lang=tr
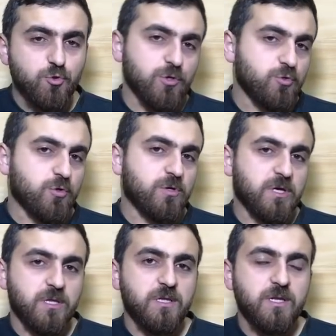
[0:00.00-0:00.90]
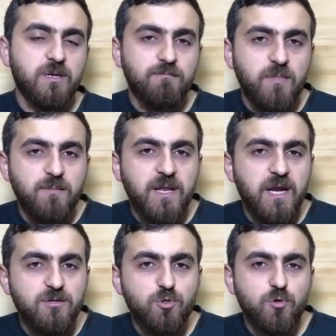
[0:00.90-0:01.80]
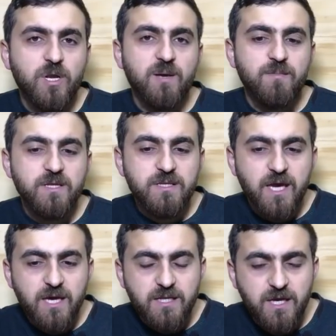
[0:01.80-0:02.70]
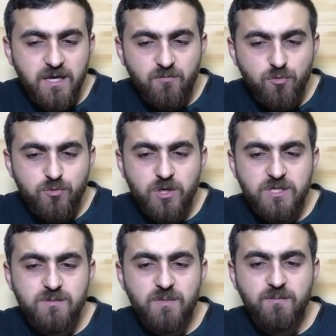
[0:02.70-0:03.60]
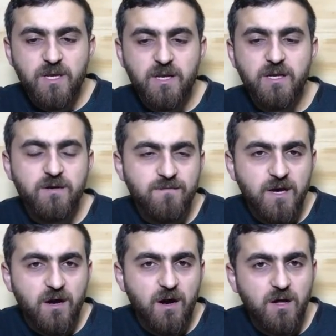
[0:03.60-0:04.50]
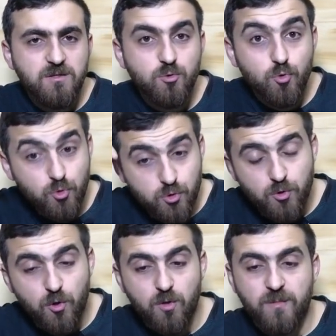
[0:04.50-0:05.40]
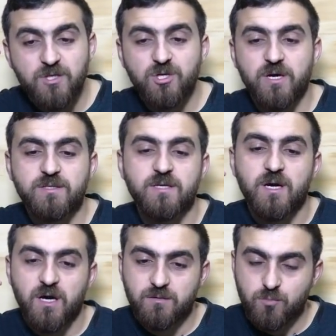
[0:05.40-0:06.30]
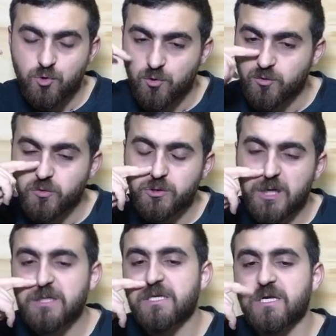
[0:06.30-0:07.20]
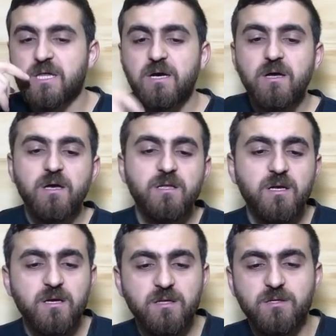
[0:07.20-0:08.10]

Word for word: şuna çok dikkat edelim. Mimiler çok önemli. Tek tek vuracağız mimileri ve alt üst olma şartı 64'lük şartına da dikkat